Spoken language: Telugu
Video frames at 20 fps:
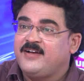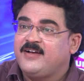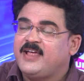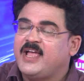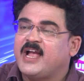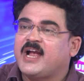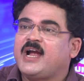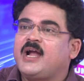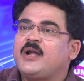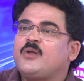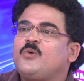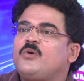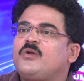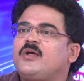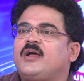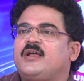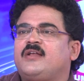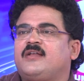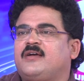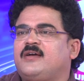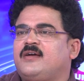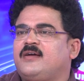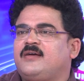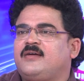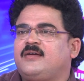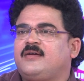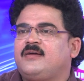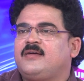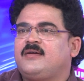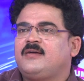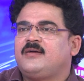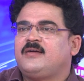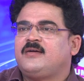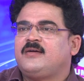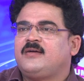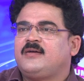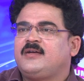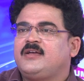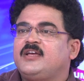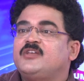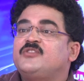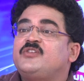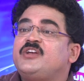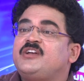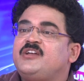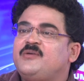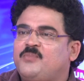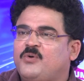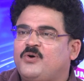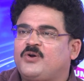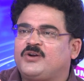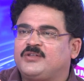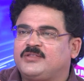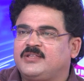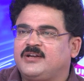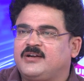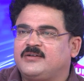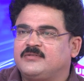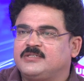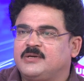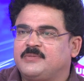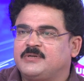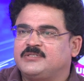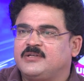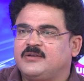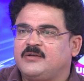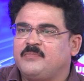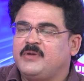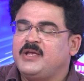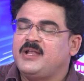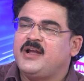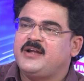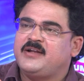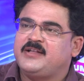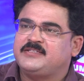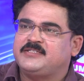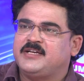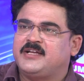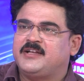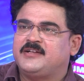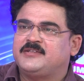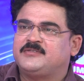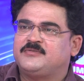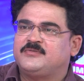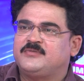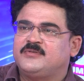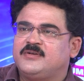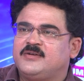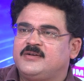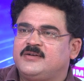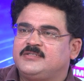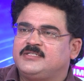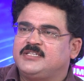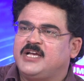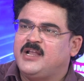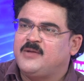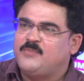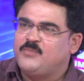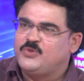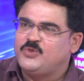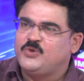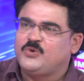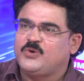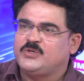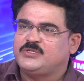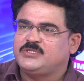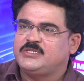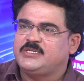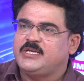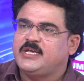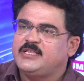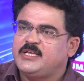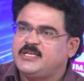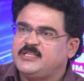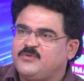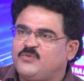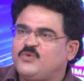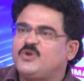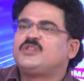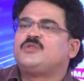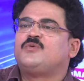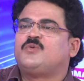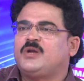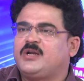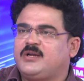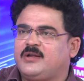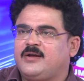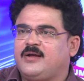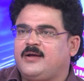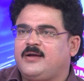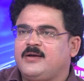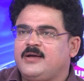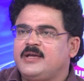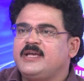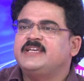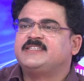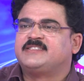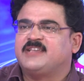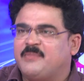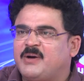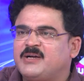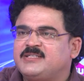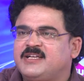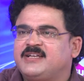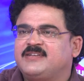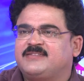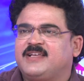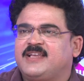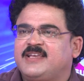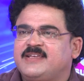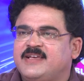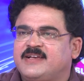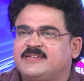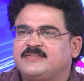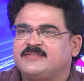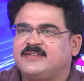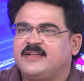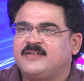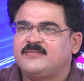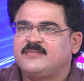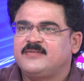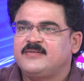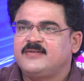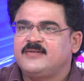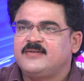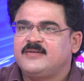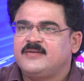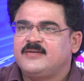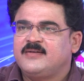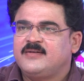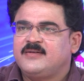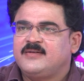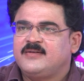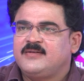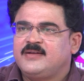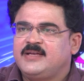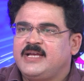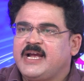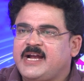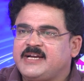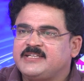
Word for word: ఎక్కడ కూడా ఆయన ఎదురెట్టి పోరాడుతున్నాడు సమస్యలు మీలాంటి ఛానల్స్ చాలా ముందుకొచ్చి ఏదైతే ఉన్నదో ఉన్నట్టుగా ఈ సమాజానికి తెలియజేస్తున్నారు ఎక్కడ